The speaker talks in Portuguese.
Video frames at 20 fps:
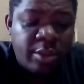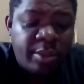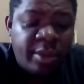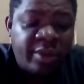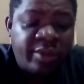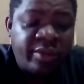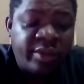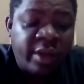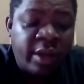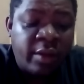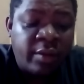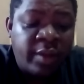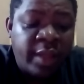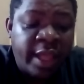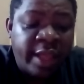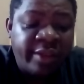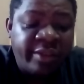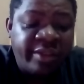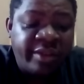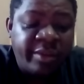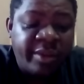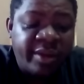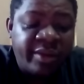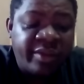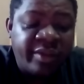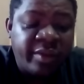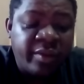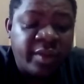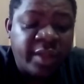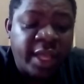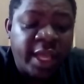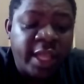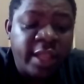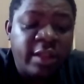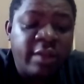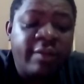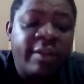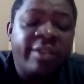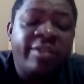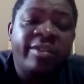Pessoal, 12
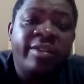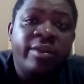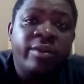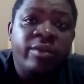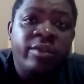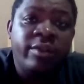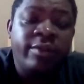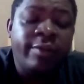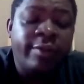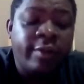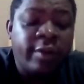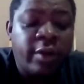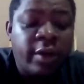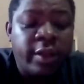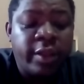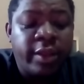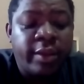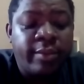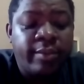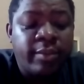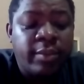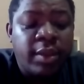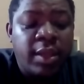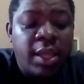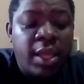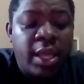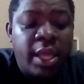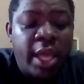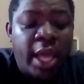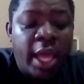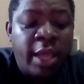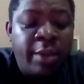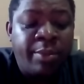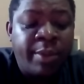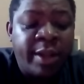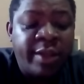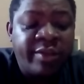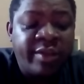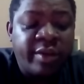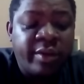renovação de frota, a
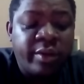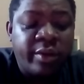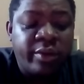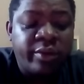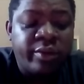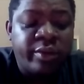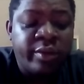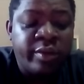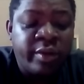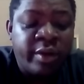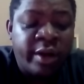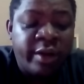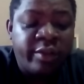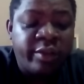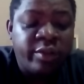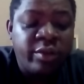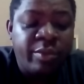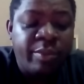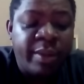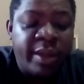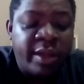empresa Cruz do Norte do